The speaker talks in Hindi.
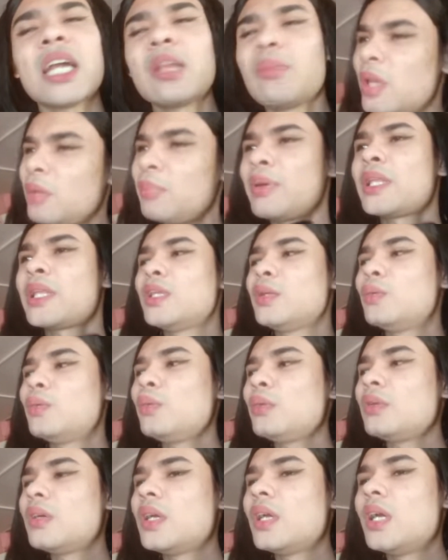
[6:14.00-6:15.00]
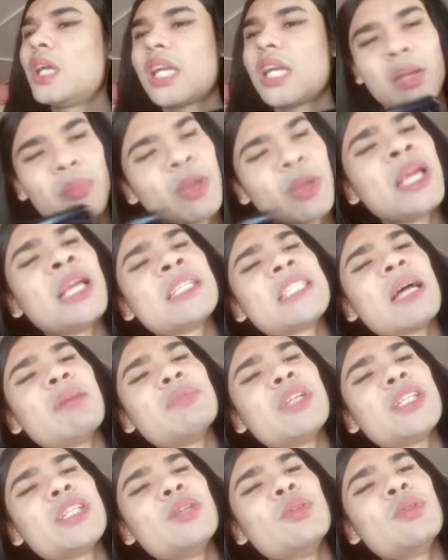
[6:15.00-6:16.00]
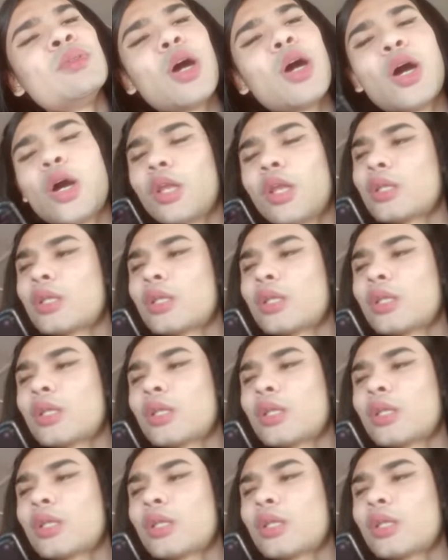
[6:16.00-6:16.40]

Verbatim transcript: में ही पढ़ती हूँ घर में ही एग्जाम देती हूँ और